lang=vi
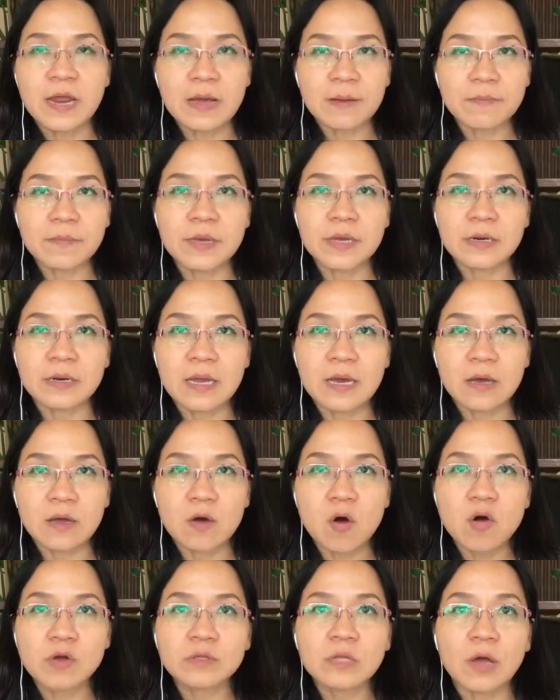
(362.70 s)
đặc biệt là
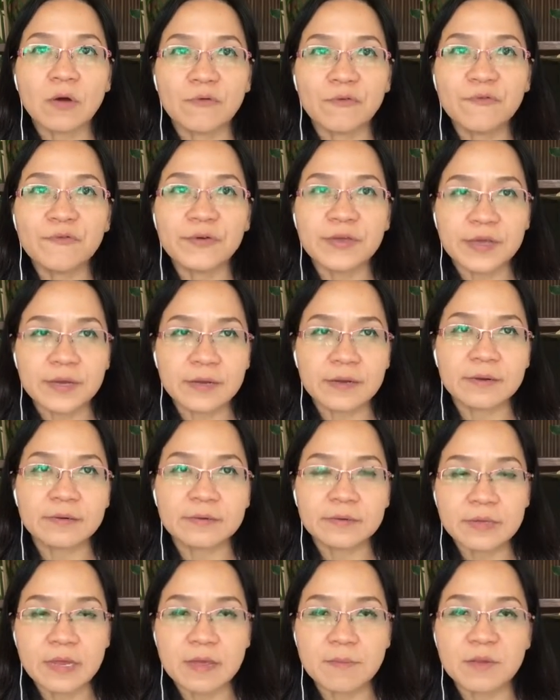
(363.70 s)
có thử việc
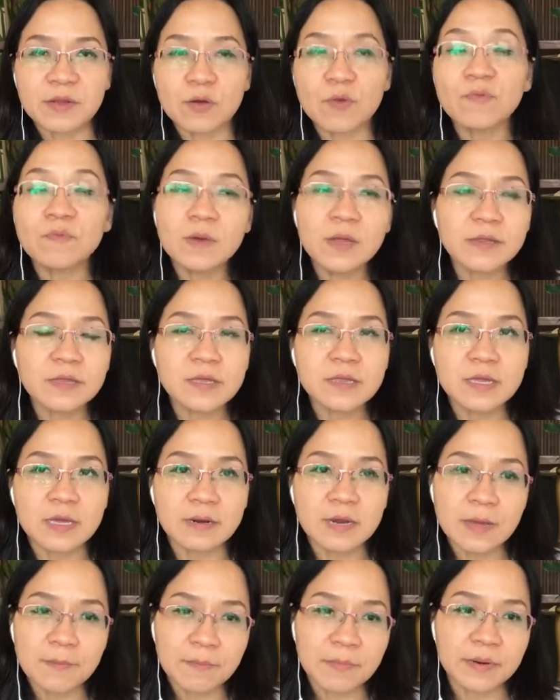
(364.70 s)
thì mình cũng lên trên
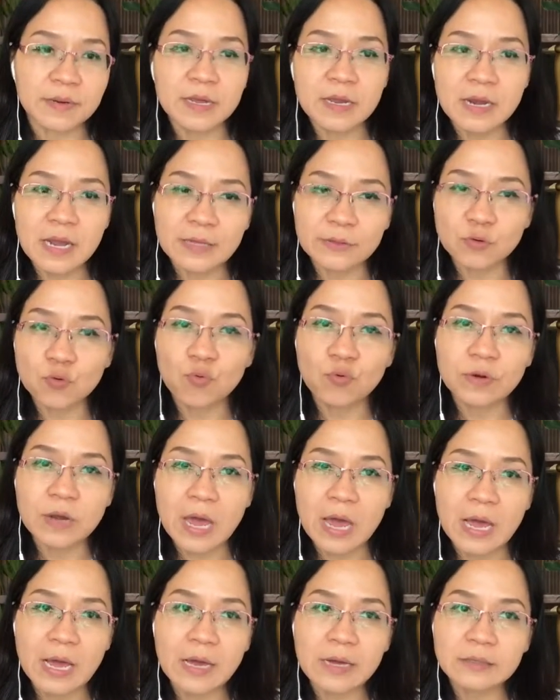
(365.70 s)
chảnh là mình ghi là tôi
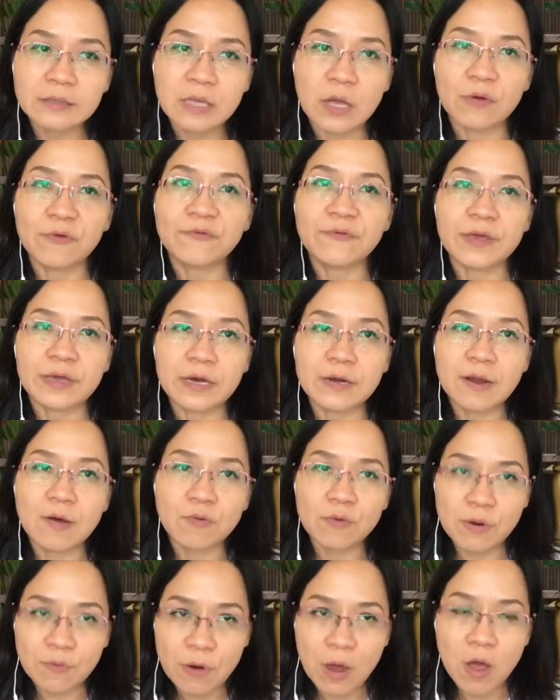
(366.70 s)
đã thử việc ở
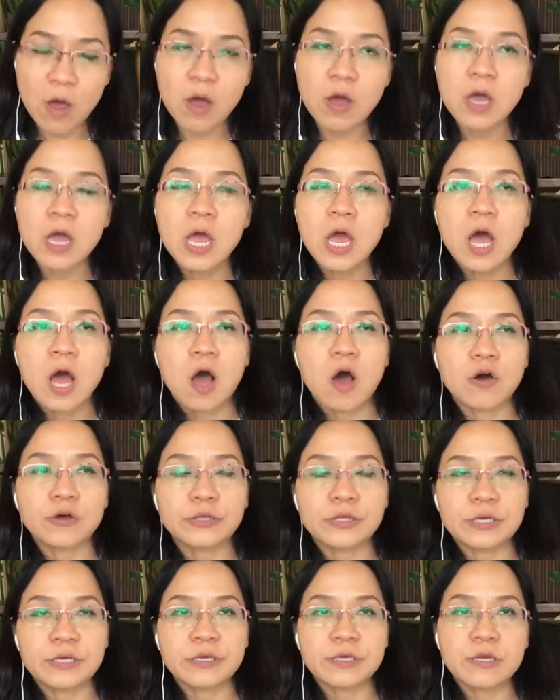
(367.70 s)
đâu đâu đó họ
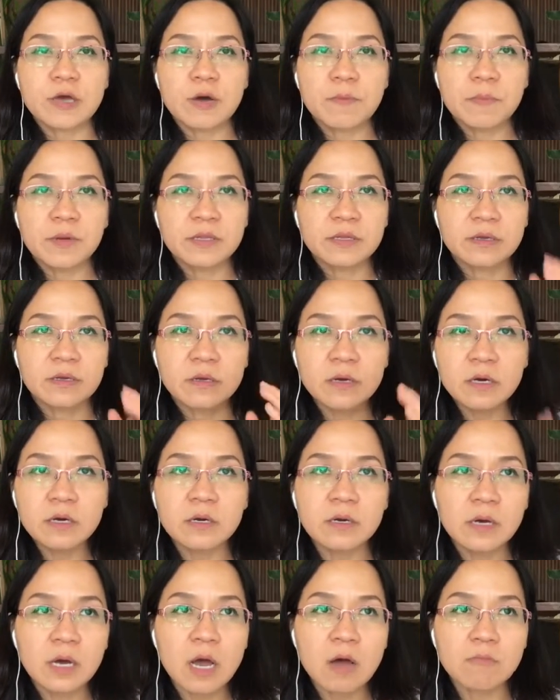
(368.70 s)
chỉ cho mình
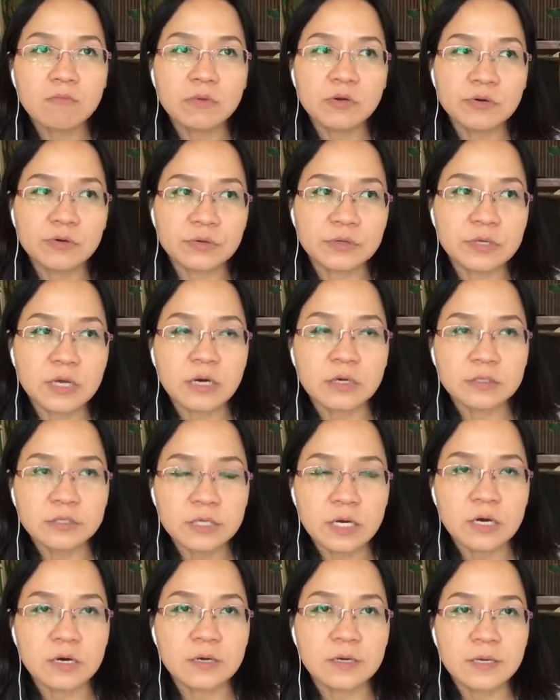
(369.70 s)
ngưng không được nhận
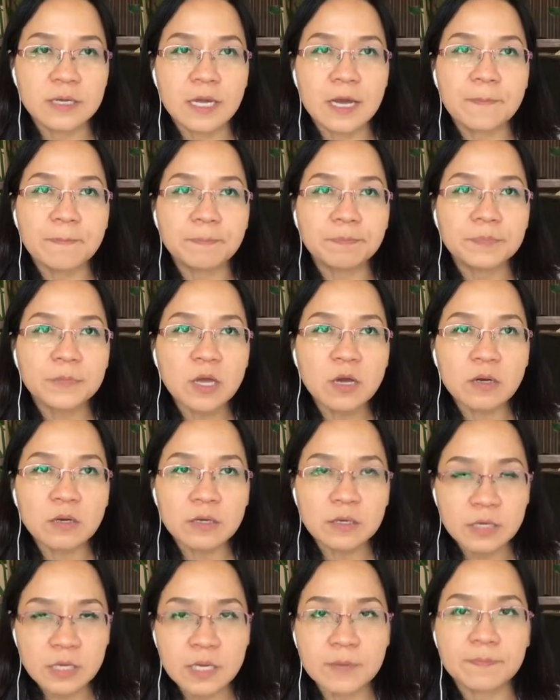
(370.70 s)
trợ cấp thất
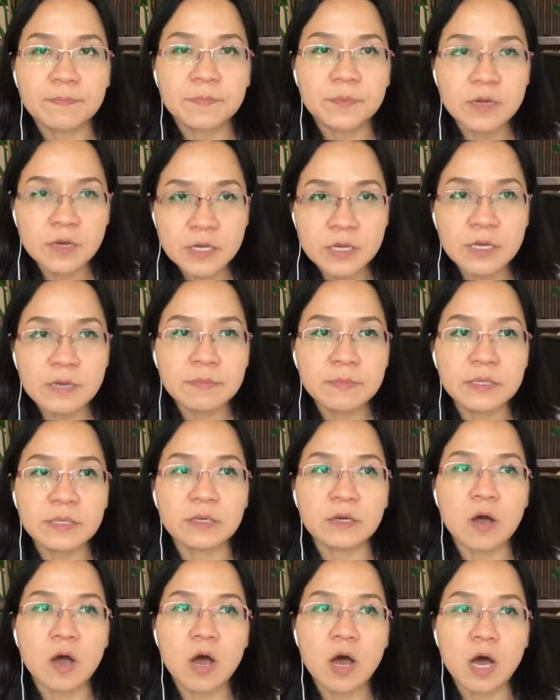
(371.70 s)
nghiệp khi mình
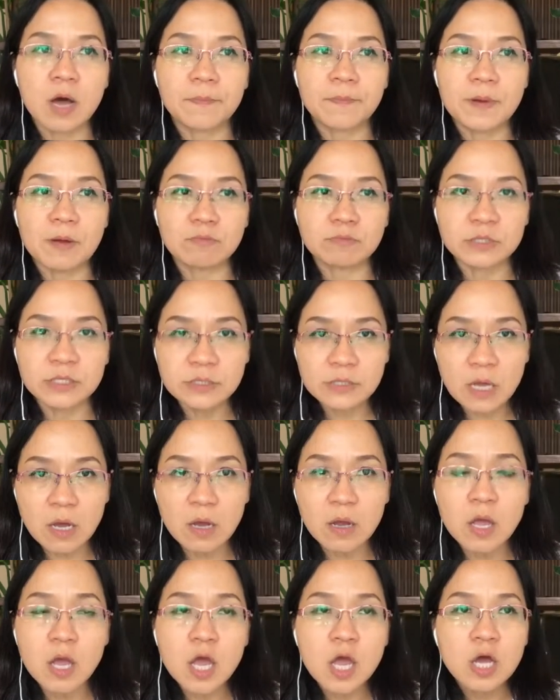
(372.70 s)
có hợp đồng chính thức
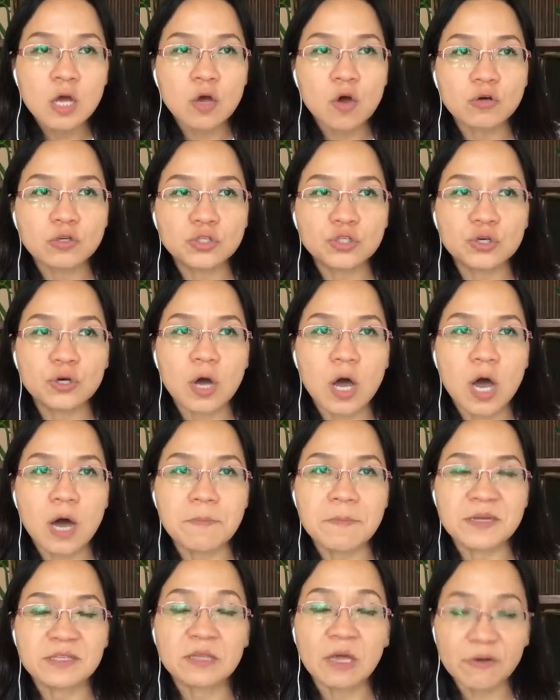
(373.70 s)
còn trường hợp
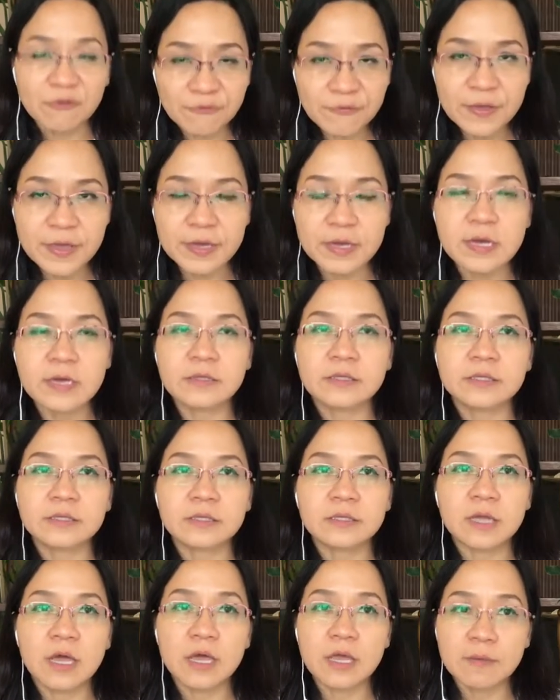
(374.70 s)
mà thử việc á,
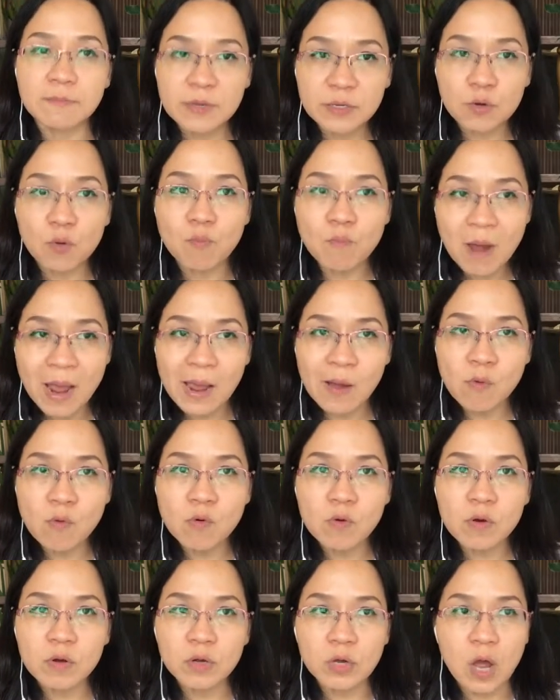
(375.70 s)
thì mình cũng báo
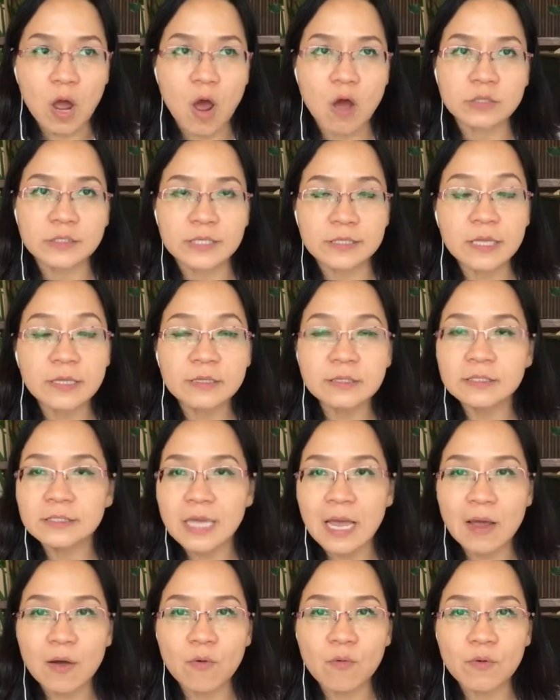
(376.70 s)
họ sẽ tính
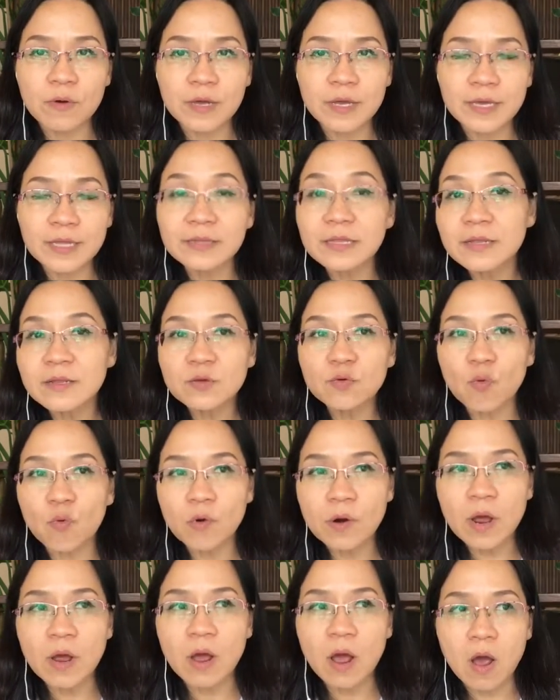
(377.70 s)
sao cái cách tính
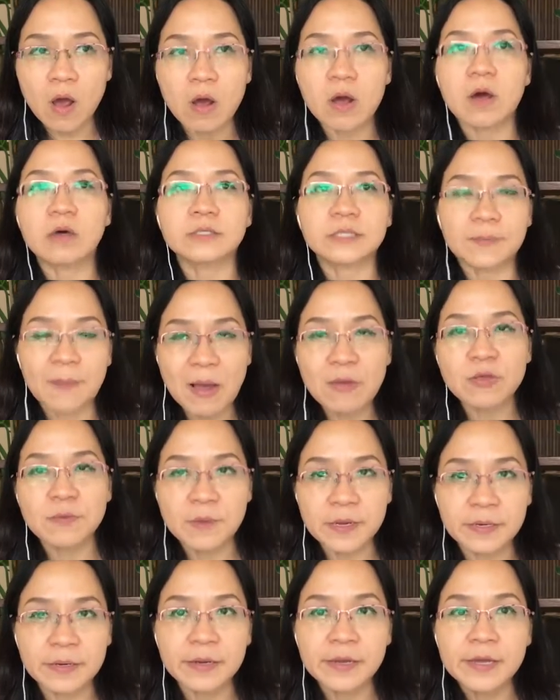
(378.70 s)
của họ họ sẽ báo cho
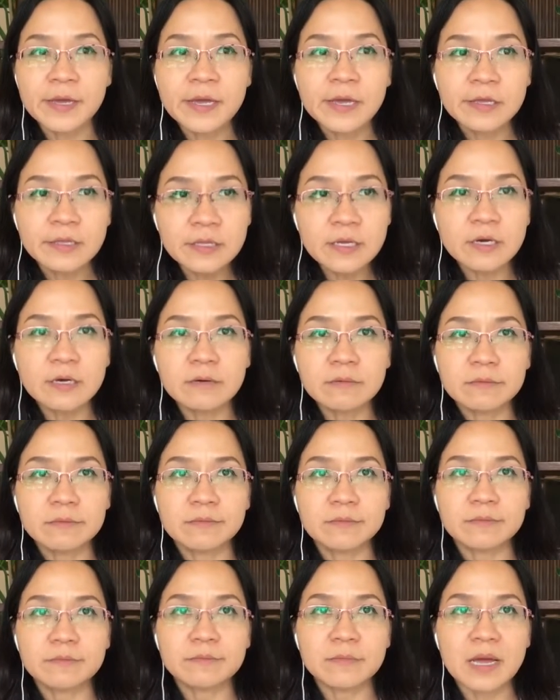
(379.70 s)
mình nhưng
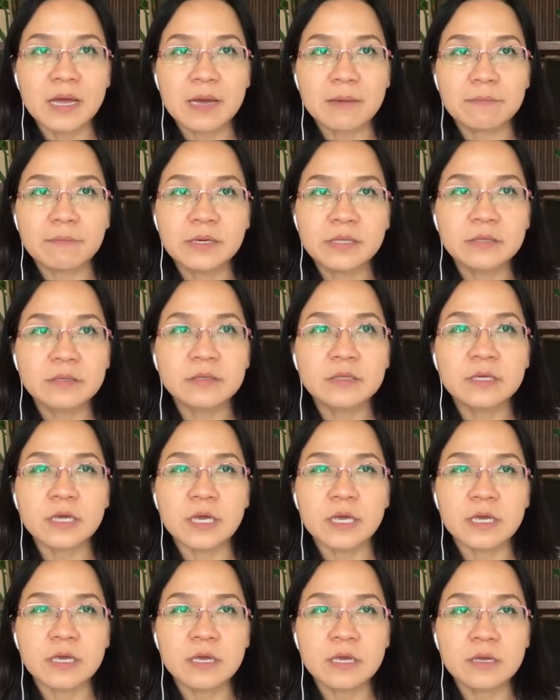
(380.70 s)
mà mình
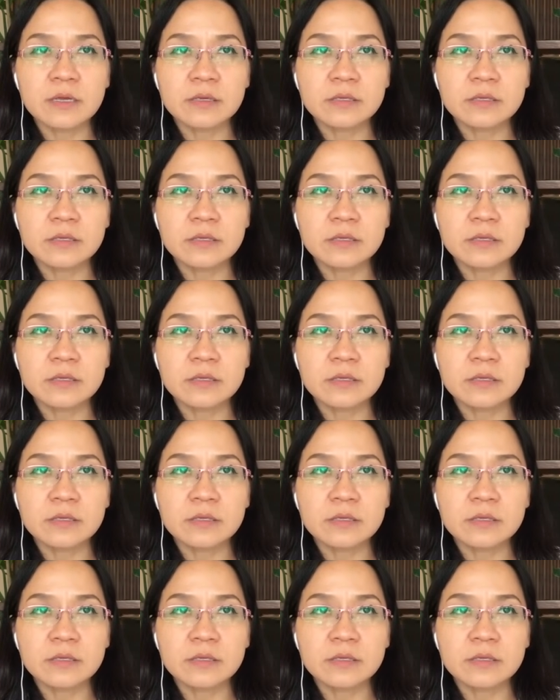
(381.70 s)
chỉ